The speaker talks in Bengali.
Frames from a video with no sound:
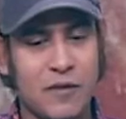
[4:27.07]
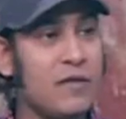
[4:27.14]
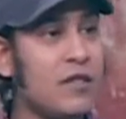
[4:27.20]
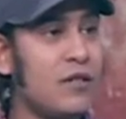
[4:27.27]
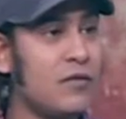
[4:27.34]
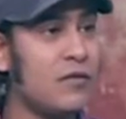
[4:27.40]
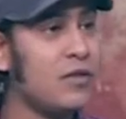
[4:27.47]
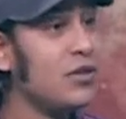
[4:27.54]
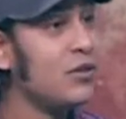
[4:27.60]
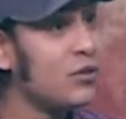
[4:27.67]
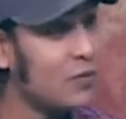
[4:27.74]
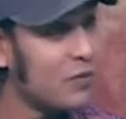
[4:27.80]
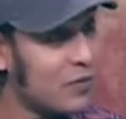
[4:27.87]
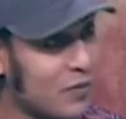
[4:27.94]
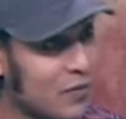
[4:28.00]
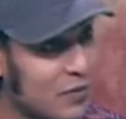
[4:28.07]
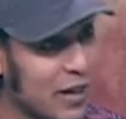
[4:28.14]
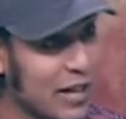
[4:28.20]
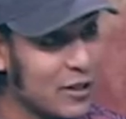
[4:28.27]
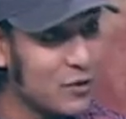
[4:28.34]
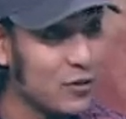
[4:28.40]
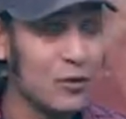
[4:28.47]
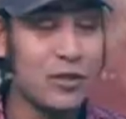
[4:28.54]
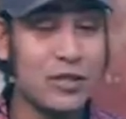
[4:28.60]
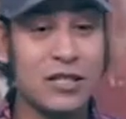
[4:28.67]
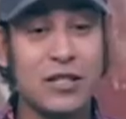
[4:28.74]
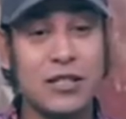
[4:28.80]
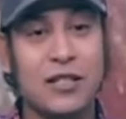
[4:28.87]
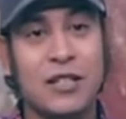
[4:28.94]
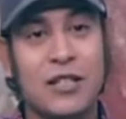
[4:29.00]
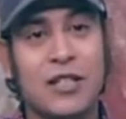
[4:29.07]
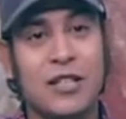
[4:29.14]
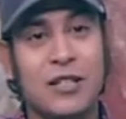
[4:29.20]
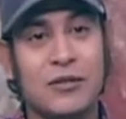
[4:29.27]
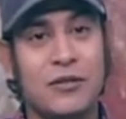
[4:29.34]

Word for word: মিউজিক ভিডিওর প্ল্যান চলছে আচ্ছা।